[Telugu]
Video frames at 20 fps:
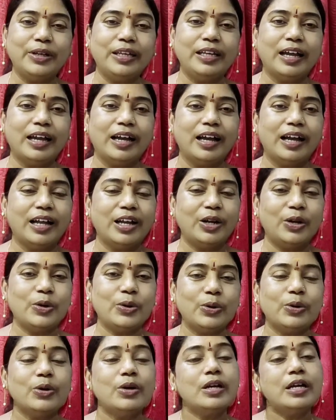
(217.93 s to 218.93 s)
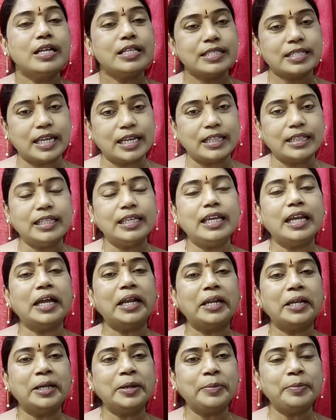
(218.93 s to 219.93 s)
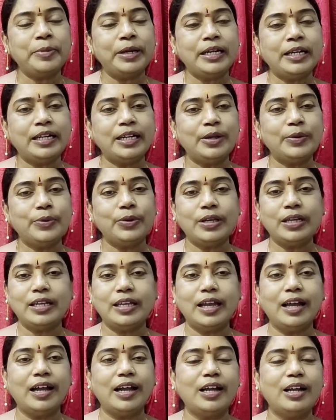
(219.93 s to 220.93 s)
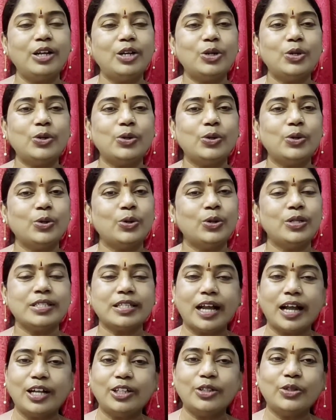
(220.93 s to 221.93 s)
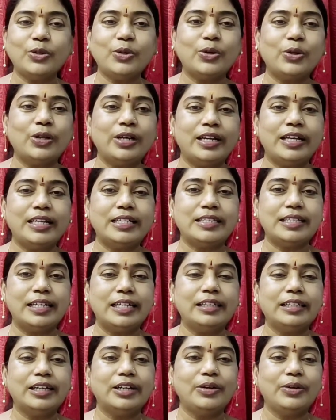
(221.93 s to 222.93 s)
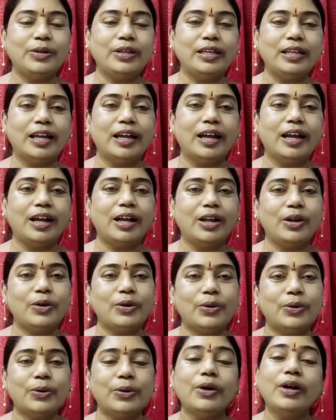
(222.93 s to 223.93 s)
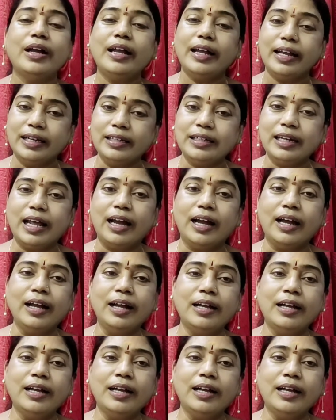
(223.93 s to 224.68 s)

ఉయ్యాలో సద్ది అన్నం పెట్టి ఉయ్యాలో తను ఉయ్యాలో ఇట్లా